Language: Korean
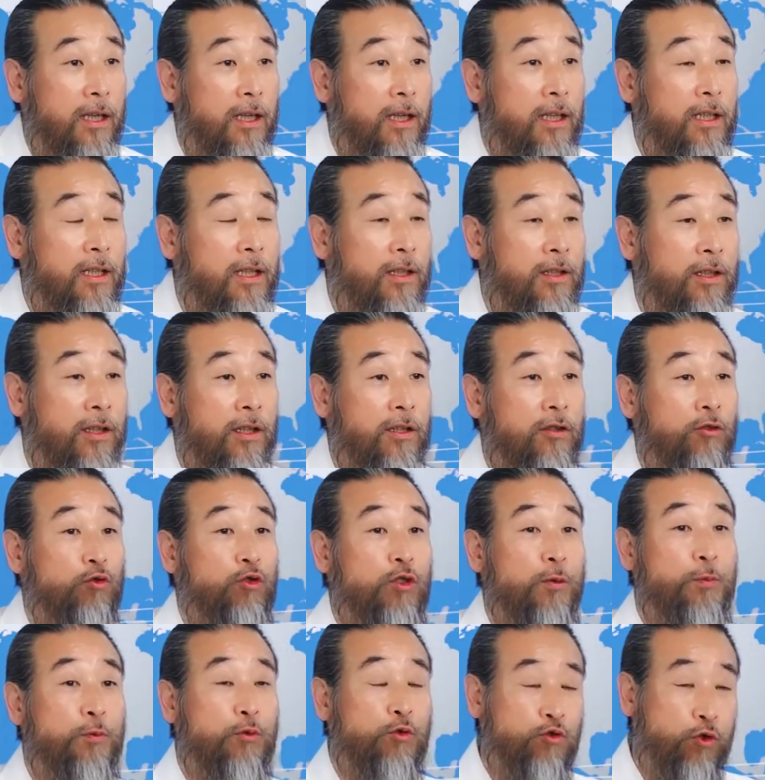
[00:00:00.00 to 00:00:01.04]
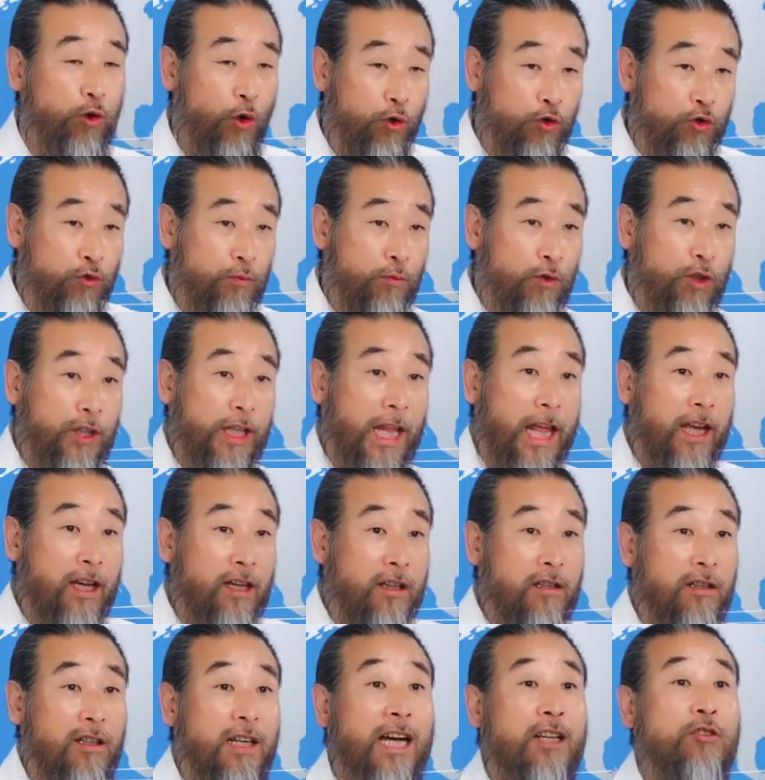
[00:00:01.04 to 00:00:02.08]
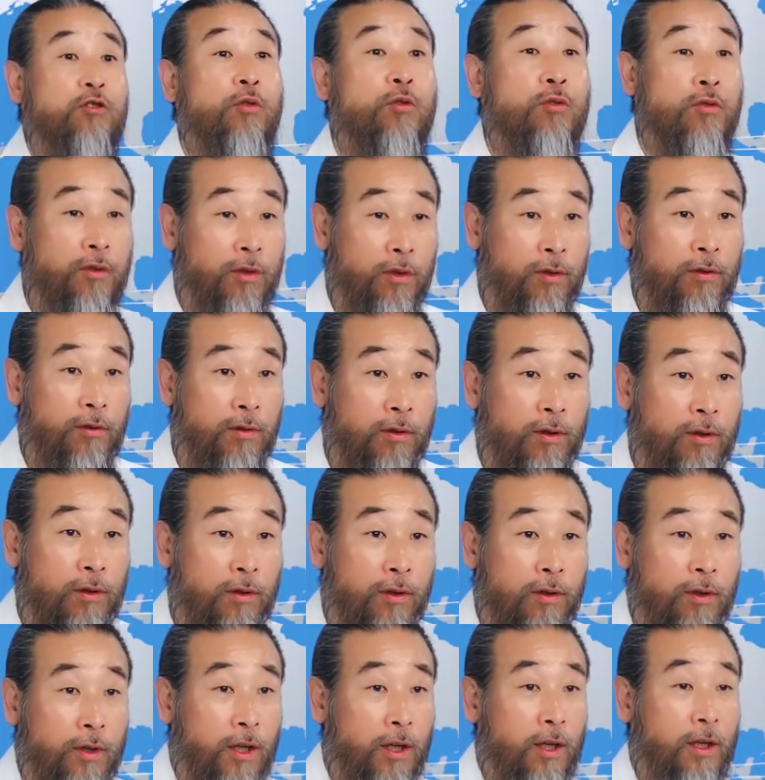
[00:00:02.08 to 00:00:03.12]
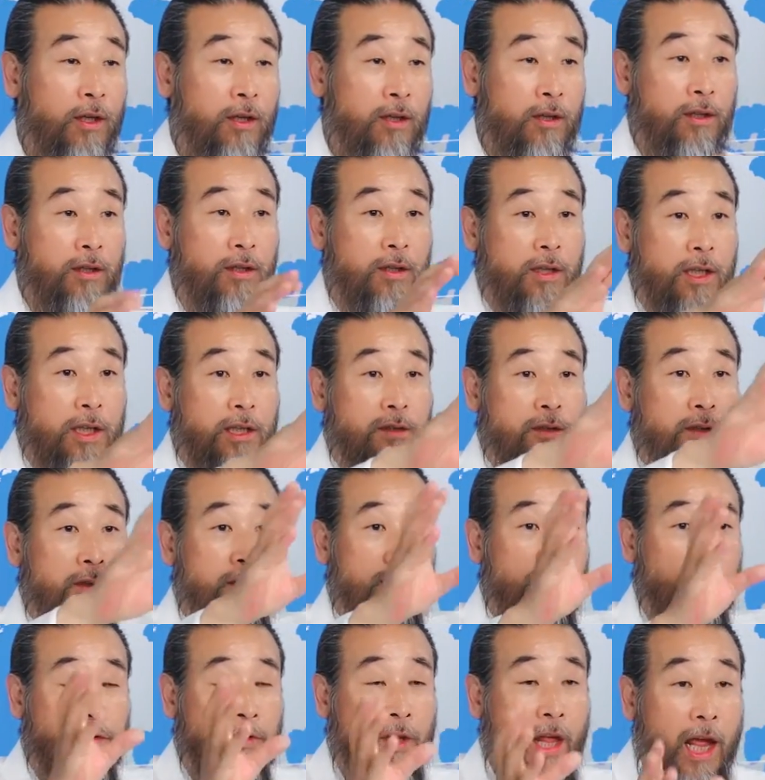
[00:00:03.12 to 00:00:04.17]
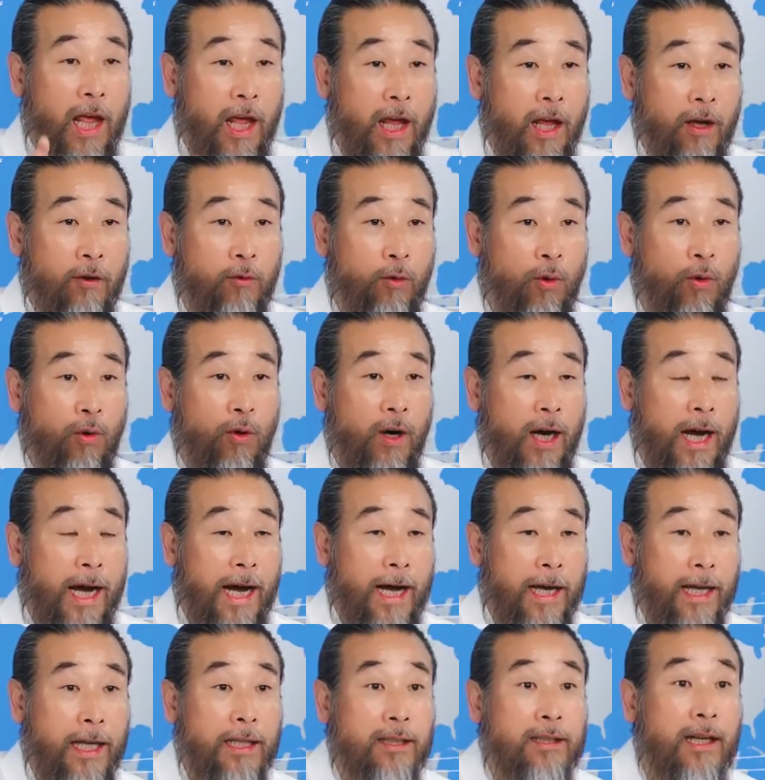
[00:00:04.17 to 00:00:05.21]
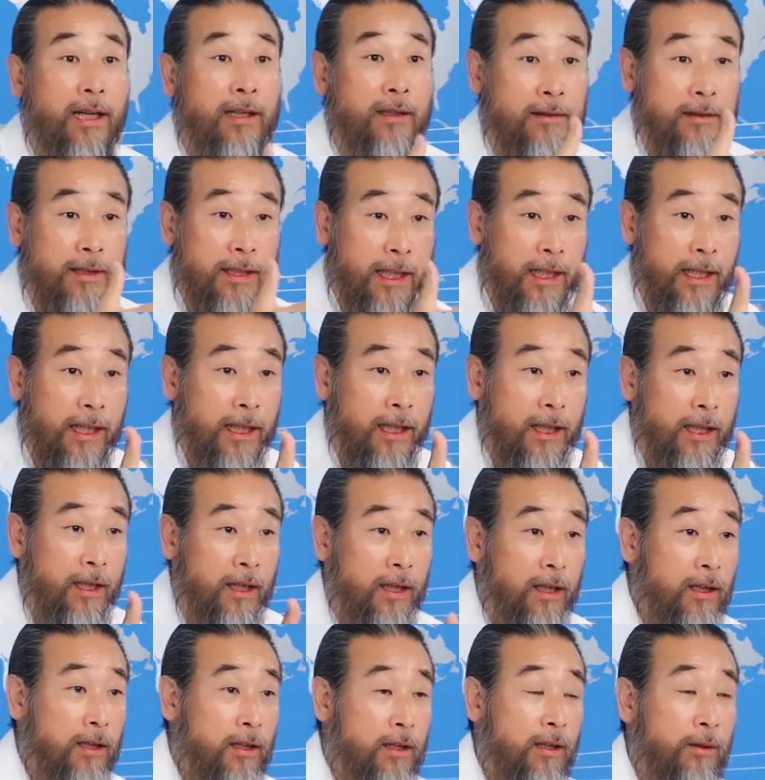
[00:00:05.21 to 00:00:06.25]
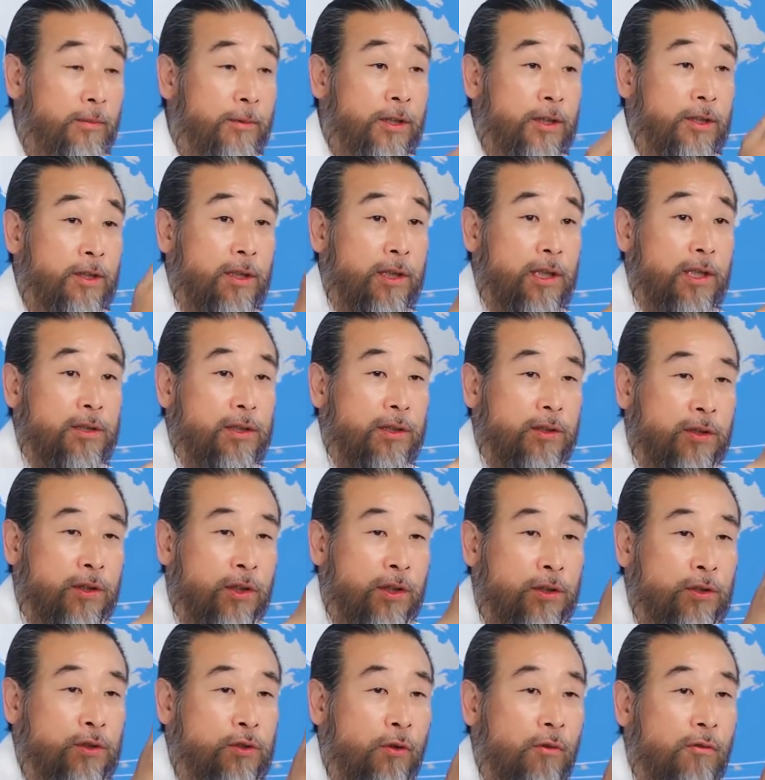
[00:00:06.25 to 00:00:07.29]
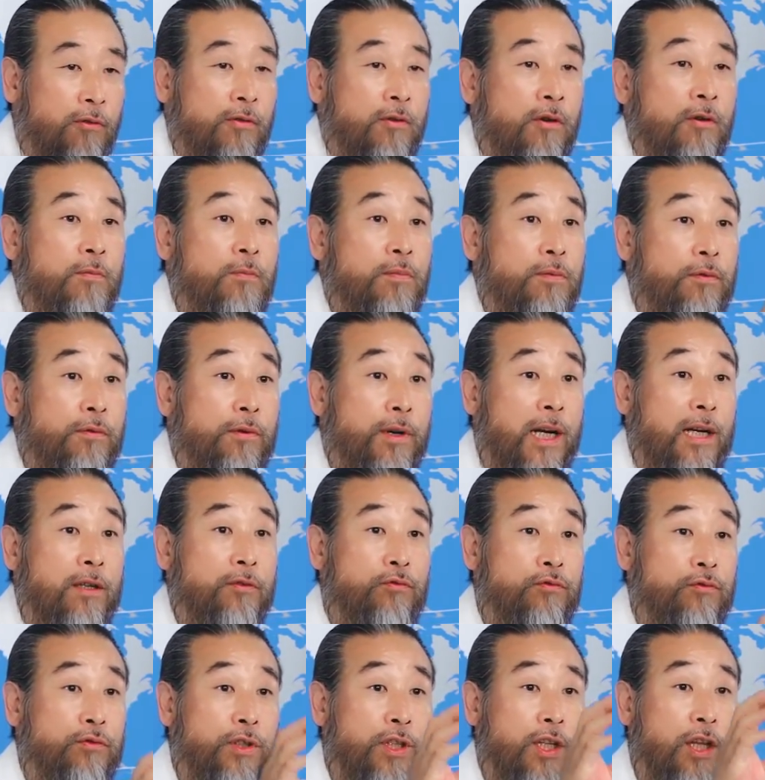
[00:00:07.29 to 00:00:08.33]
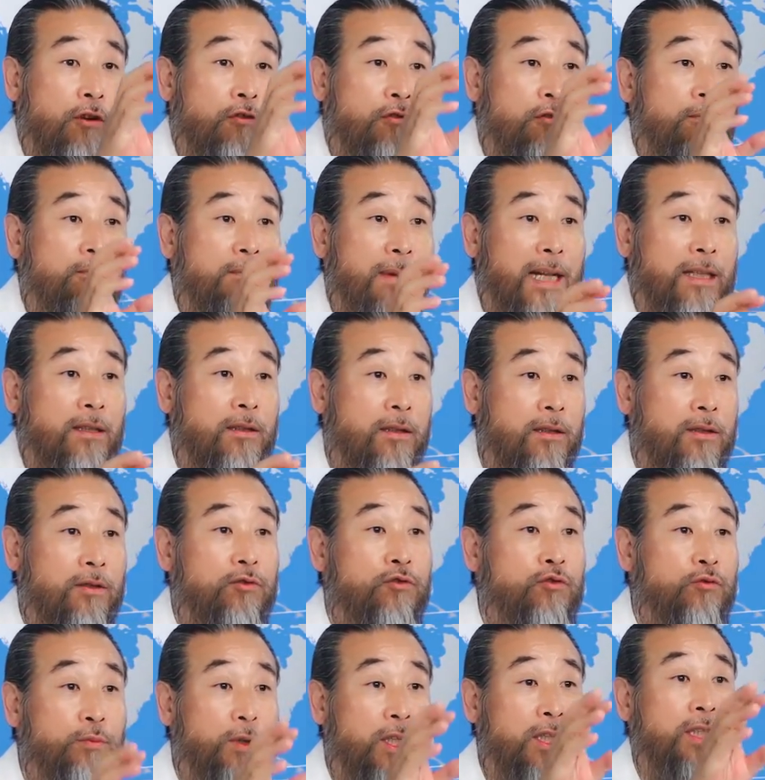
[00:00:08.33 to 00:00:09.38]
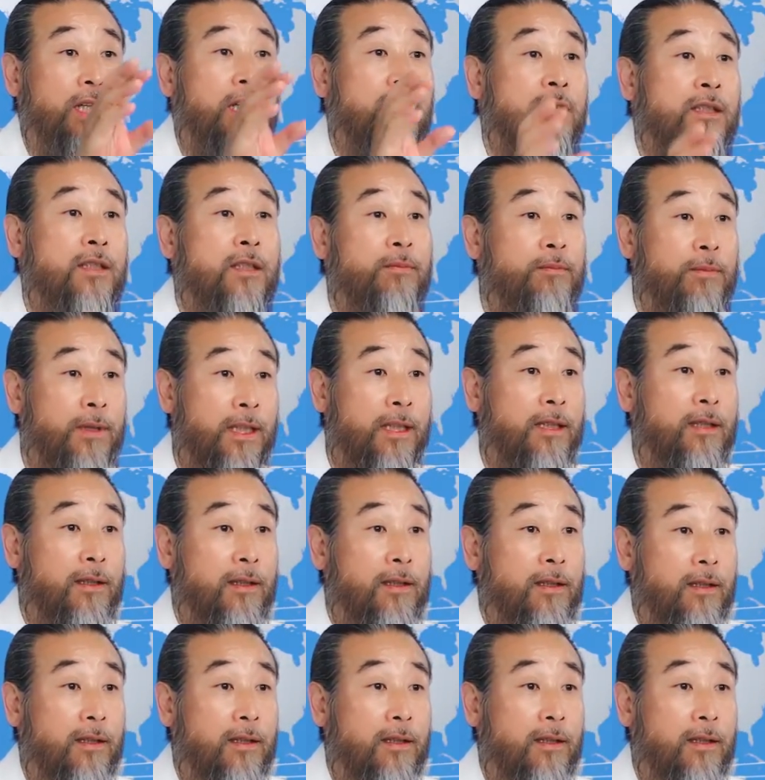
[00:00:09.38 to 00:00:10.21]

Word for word: 그러니까 그거는 우리 소주문이 낸 거를 가져오는 거고 여기에서 내고 하겠다는데 그러면 여기에서 더 좋은 공부를 할 수 있게끔 만들어주면 되는 겁니다